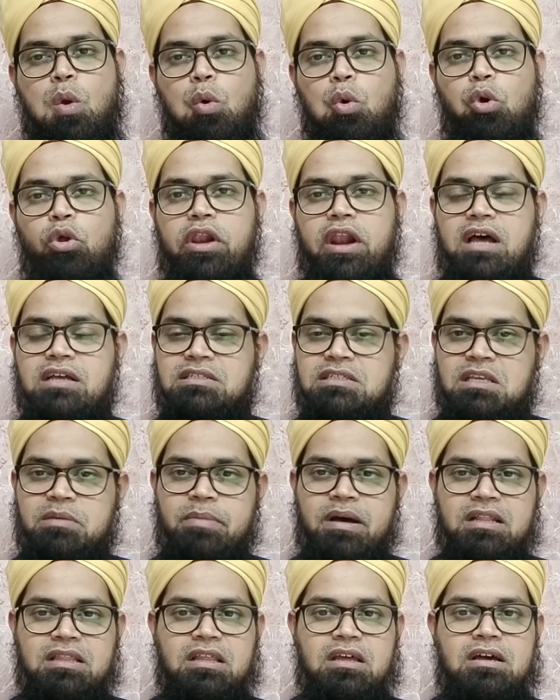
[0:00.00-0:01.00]
कोई रास की
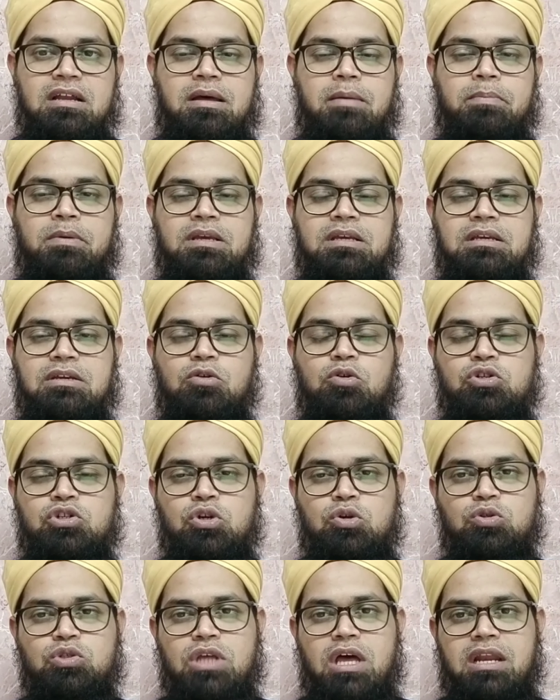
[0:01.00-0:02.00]
बात आपके
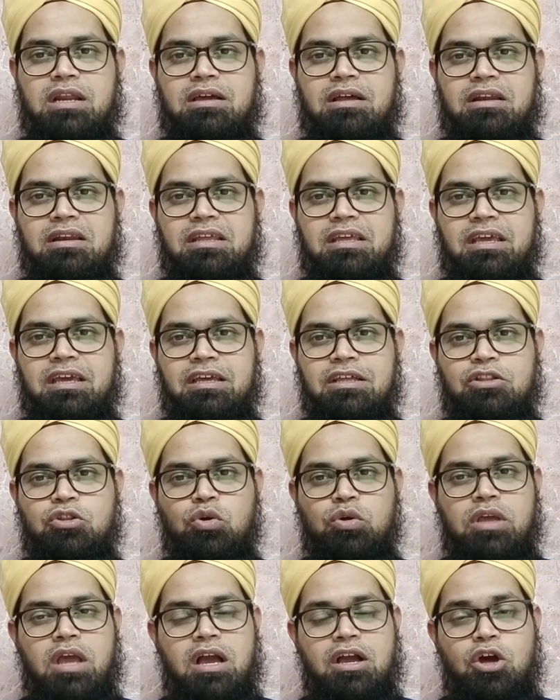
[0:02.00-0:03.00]
गोशोगुजार गुजार करनी है
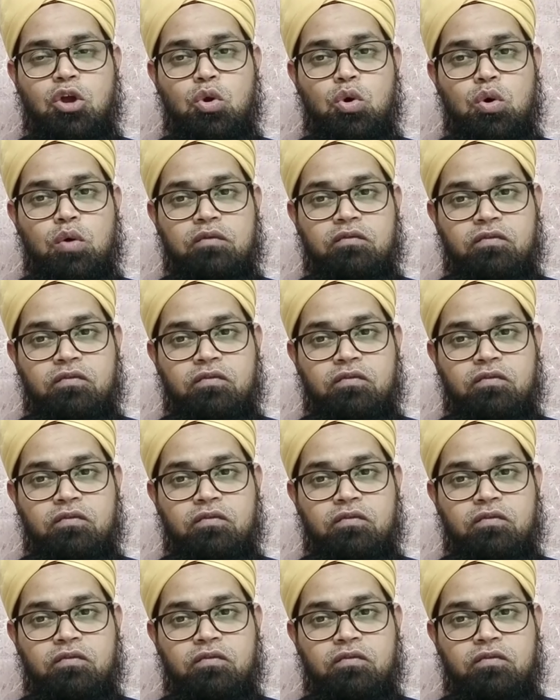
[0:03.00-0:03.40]
तो क्या करो